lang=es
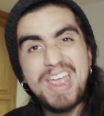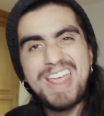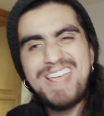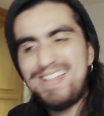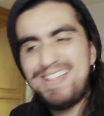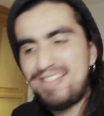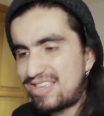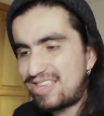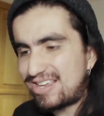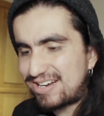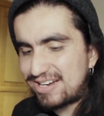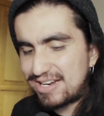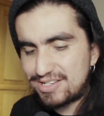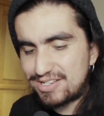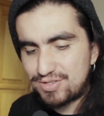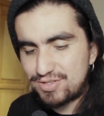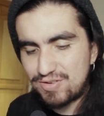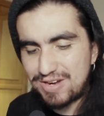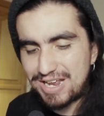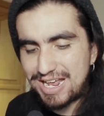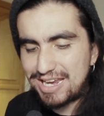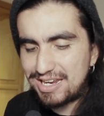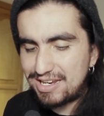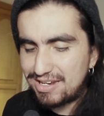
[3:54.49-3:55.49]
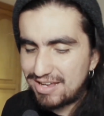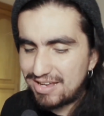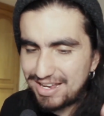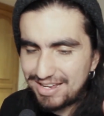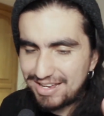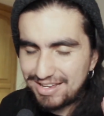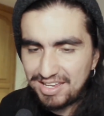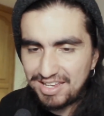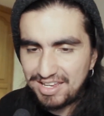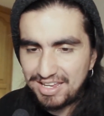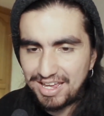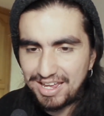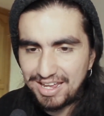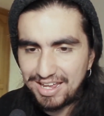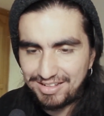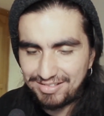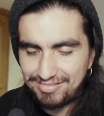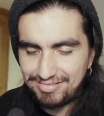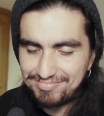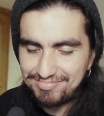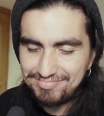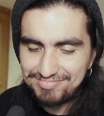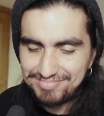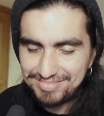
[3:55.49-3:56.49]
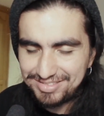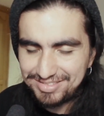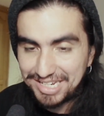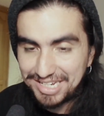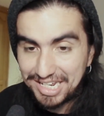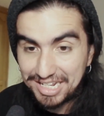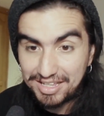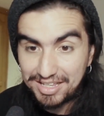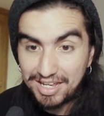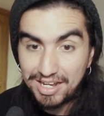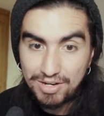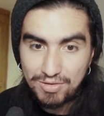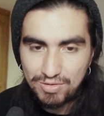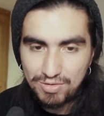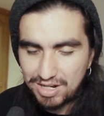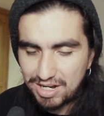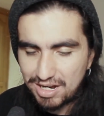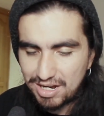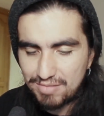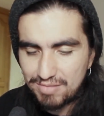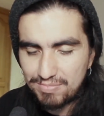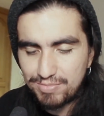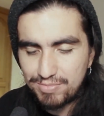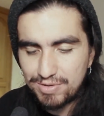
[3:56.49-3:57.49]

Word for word: internacional que, que tan local,